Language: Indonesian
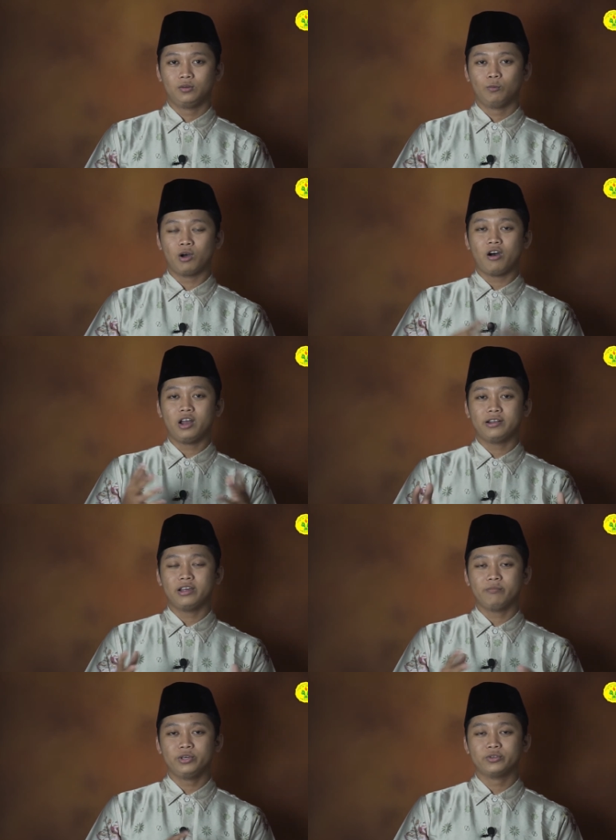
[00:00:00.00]
Wa
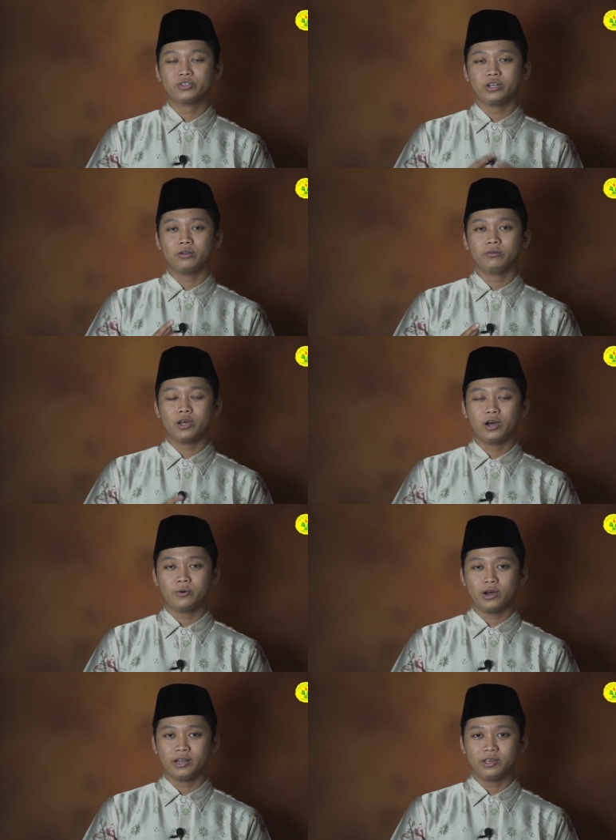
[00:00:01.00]
Nabi sallallahu
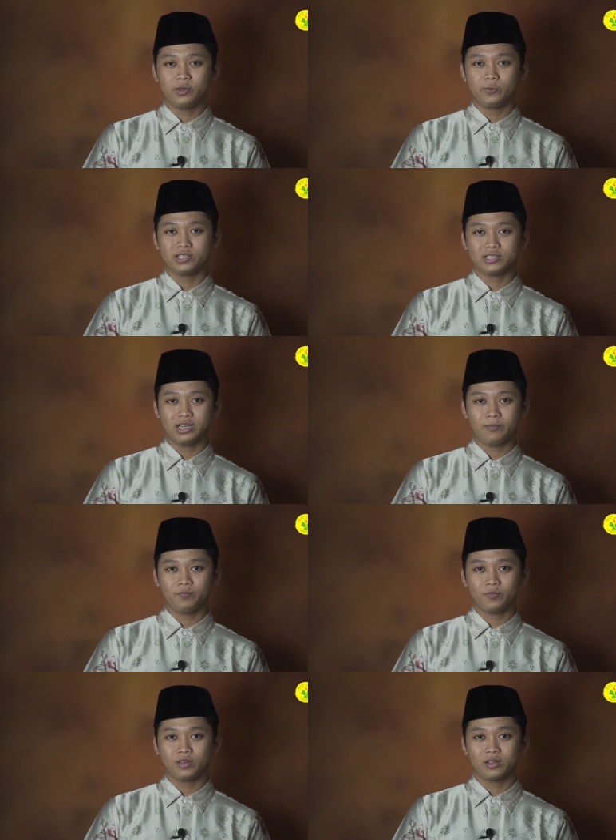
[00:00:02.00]
alaihi
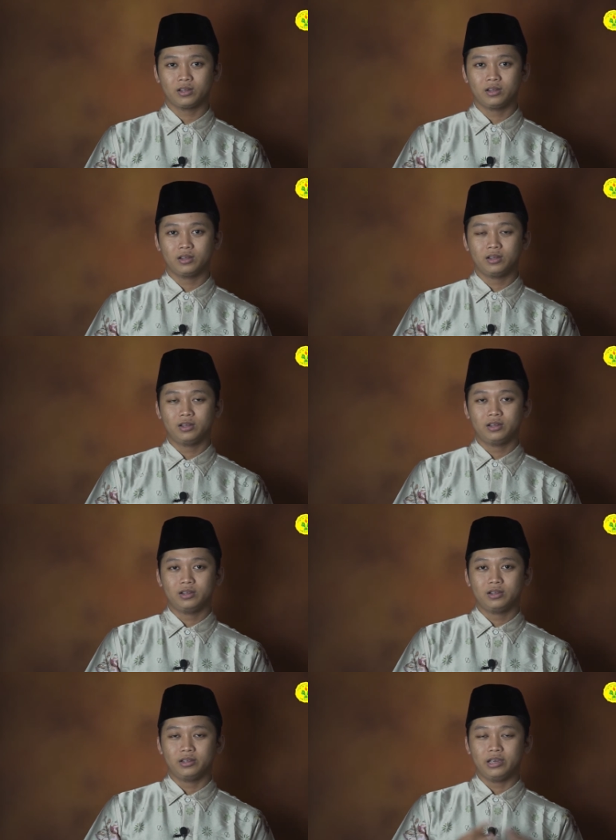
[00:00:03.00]
wasallam
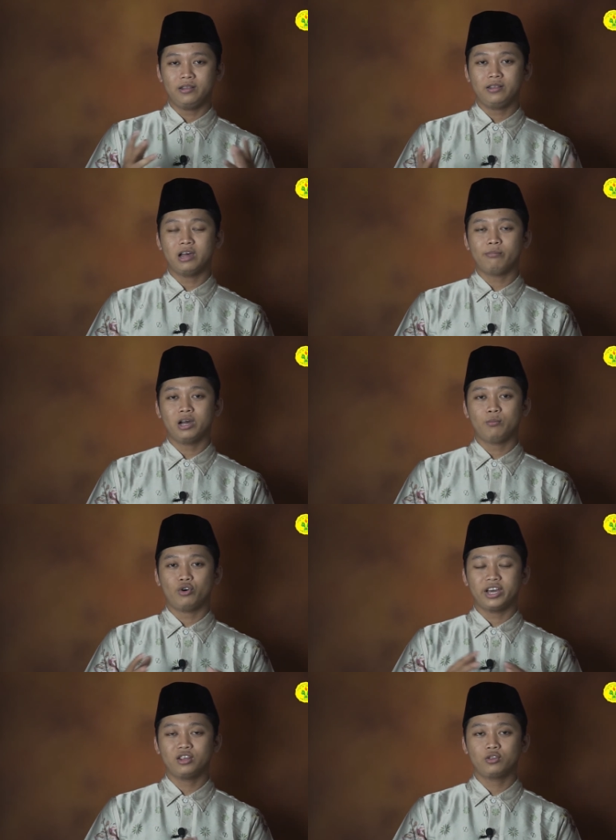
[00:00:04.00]
Innama
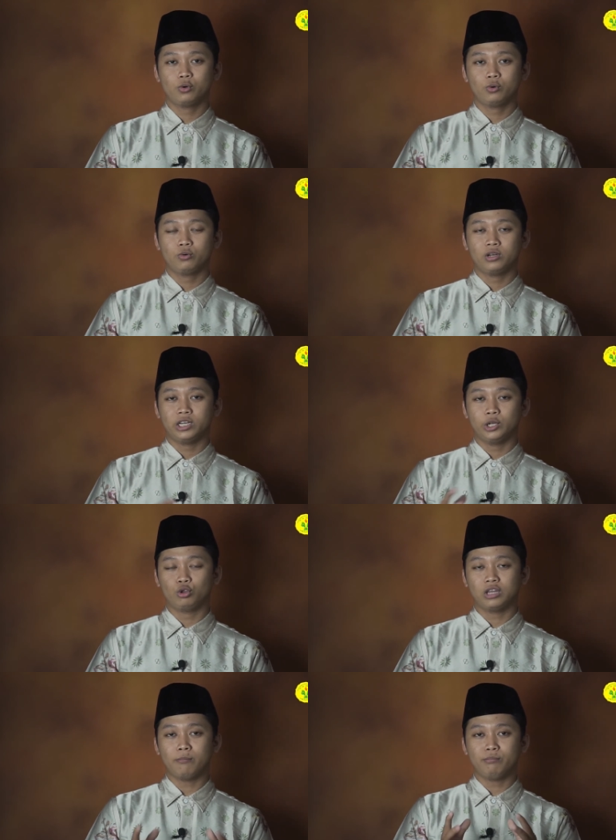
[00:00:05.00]
bu'istu
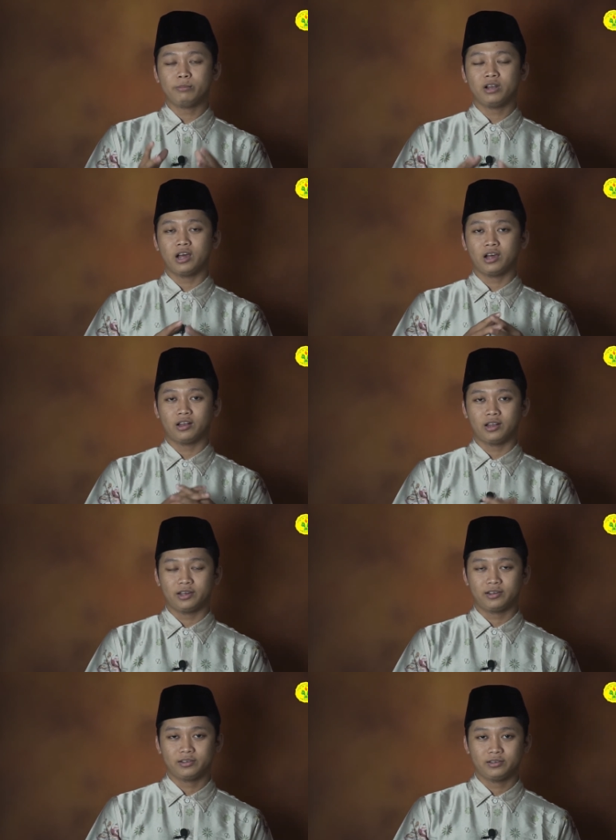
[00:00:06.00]
liutammimal
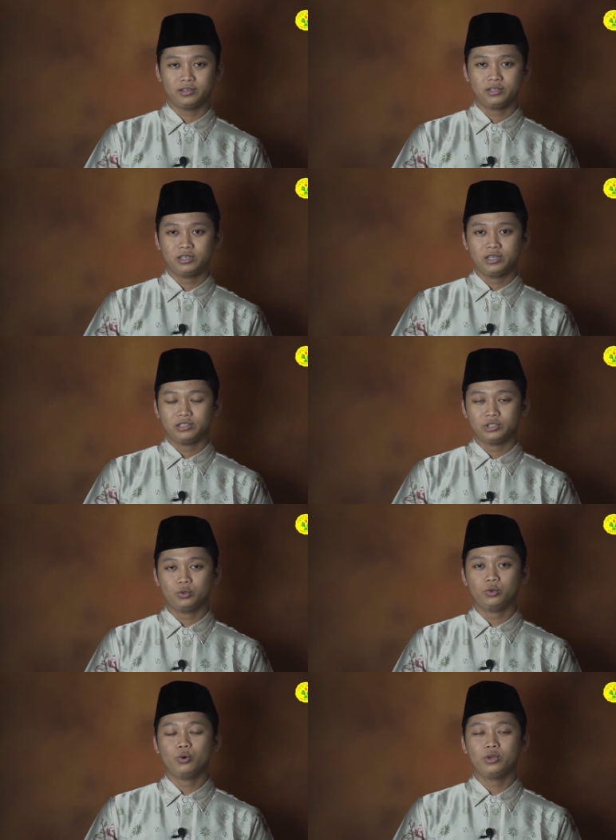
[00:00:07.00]
akhlak.
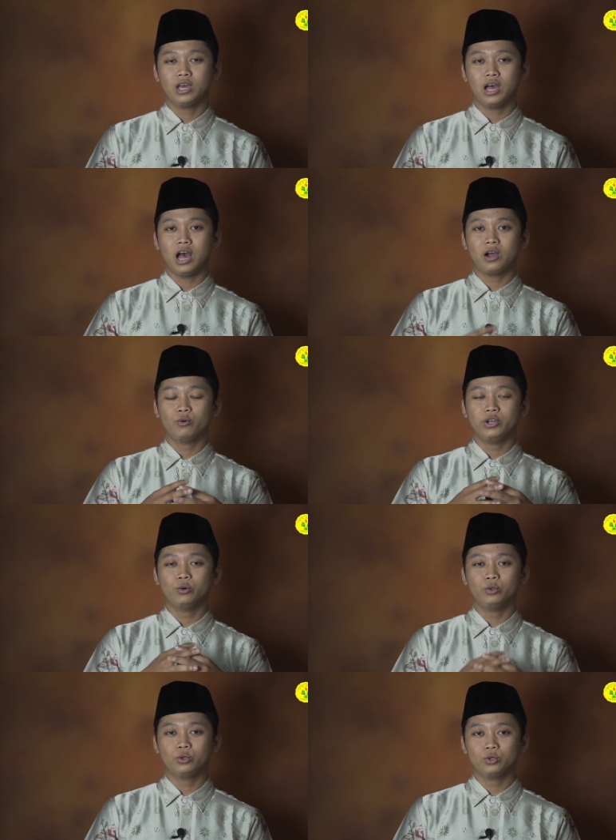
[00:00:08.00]
Sesungguhnya aku
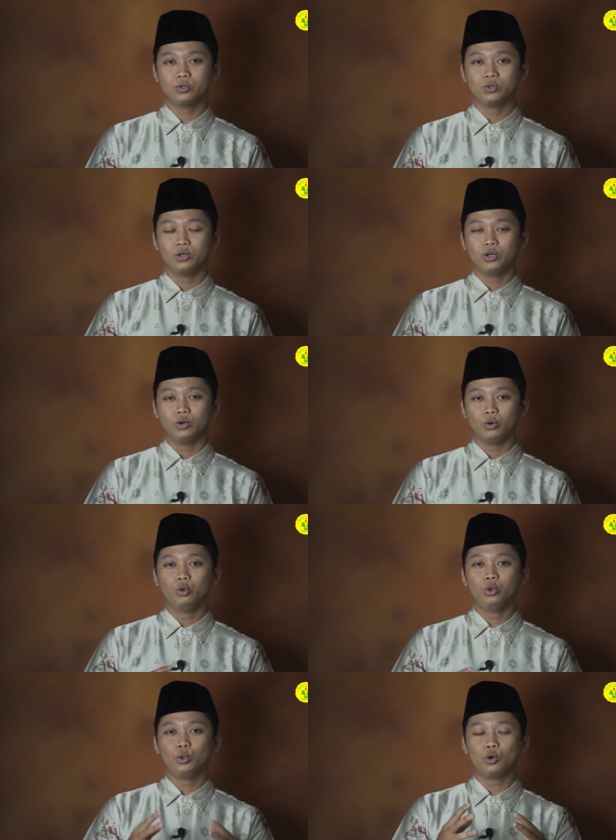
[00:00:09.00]
diutus
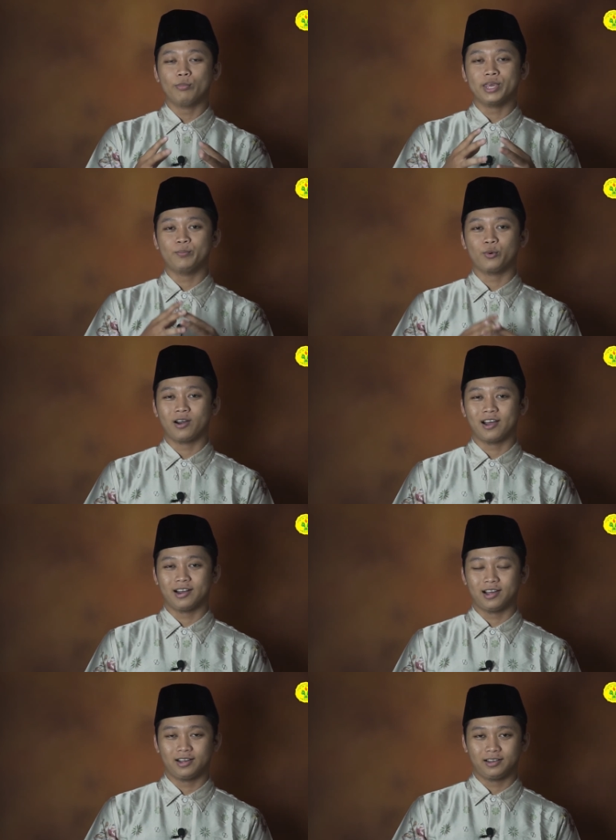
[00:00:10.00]
untuk
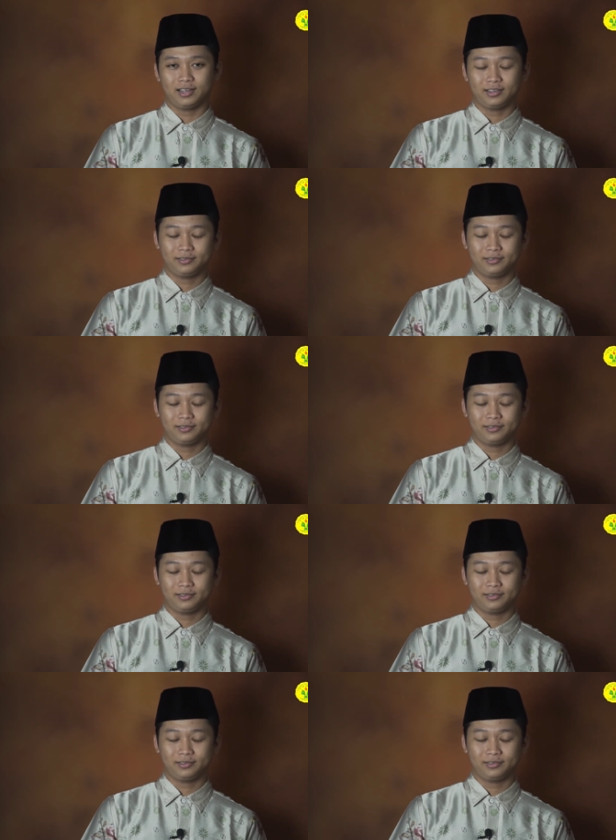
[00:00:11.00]
menyempurnakan akhlak.